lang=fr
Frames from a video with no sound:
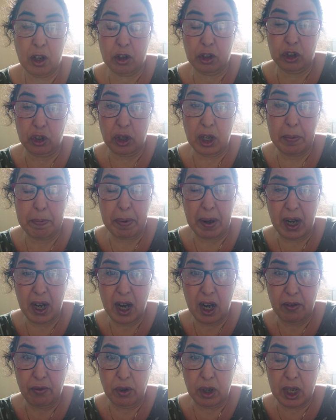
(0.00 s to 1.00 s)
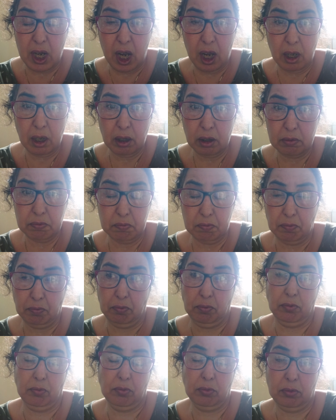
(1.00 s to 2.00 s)
Quand j'en ai parlé à l'avocat,
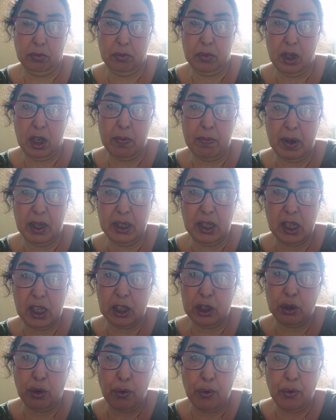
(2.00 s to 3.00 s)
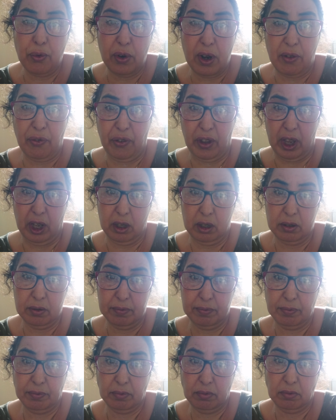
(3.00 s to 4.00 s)
il m'a dit qu'est-ce que vous voulez faire
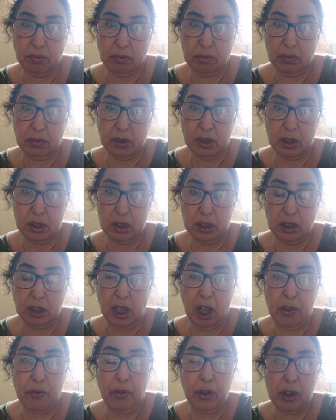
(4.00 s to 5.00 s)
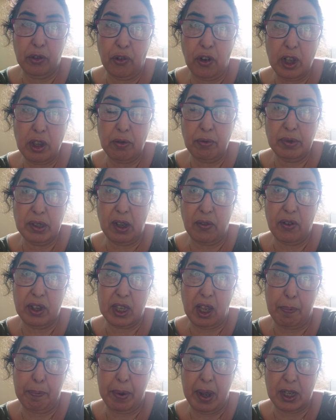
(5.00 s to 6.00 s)
C'est de votre faute, vous
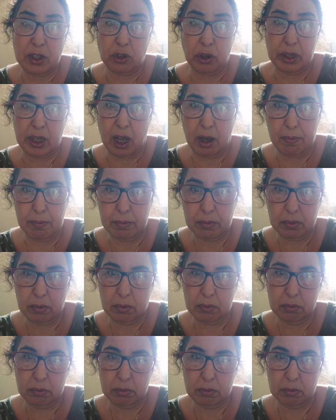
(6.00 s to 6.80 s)
avez tapé un gendarme.